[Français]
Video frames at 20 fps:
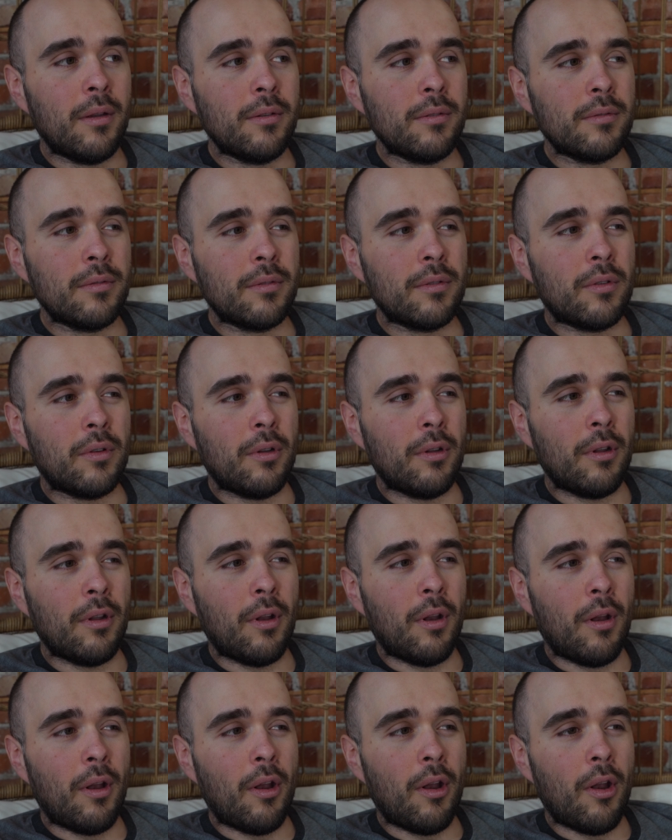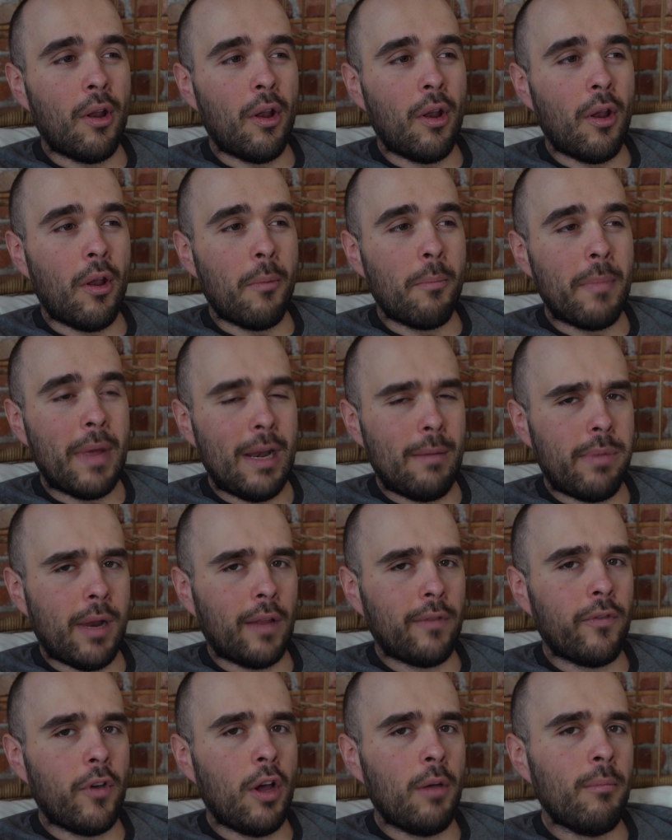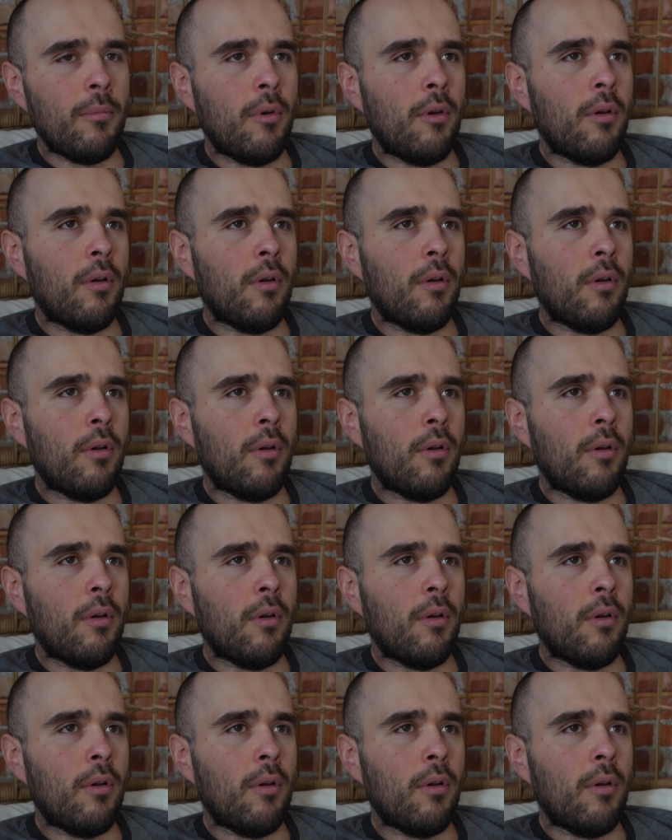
C'est une belle plateforme.